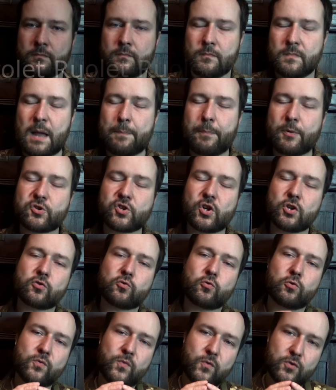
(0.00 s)
Na
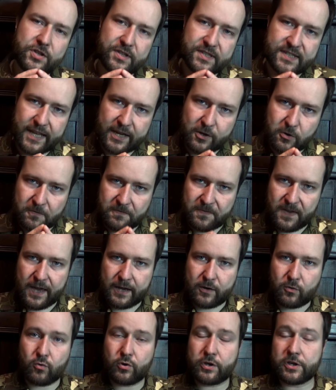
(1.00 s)
początku XX
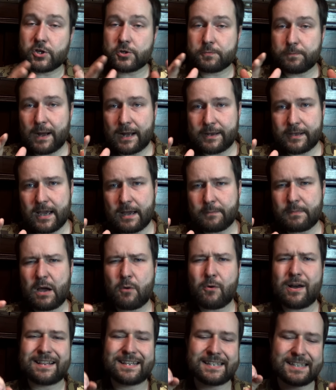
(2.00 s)
wieku Hiszpania
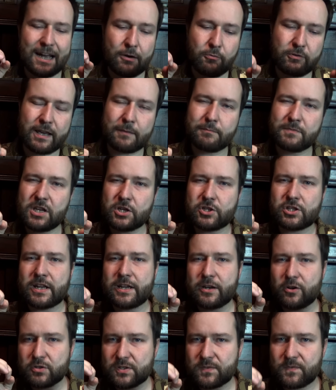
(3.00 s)
miała całkiem
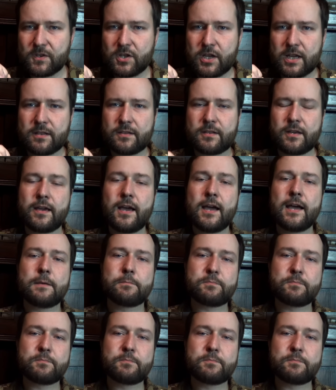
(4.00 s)
nieźle rozwinięty